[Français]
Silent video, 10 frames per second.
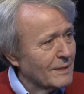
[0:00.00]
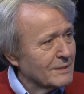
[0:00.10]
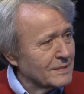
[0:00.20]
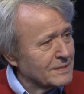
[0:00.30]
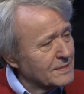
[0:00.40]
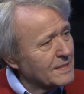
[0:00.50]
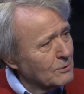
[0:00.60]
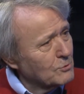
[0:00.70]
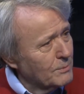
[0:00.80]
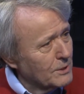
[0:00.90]
C'est, ça
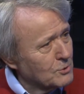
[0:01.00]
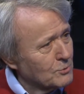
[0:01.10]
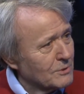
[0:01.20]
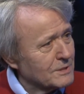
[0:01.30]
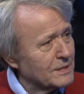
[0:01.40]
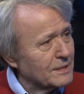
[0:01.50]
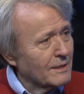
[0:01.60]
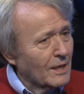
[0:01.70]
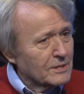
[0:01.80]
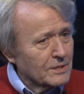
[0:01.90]
une blessure. C'est,
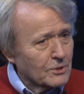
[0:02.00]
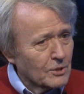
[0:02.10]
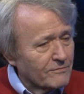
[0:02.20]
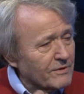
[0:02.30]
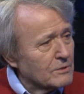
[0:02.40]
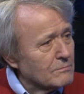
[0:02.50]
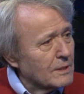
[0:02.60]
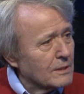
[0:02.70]
c'est un événement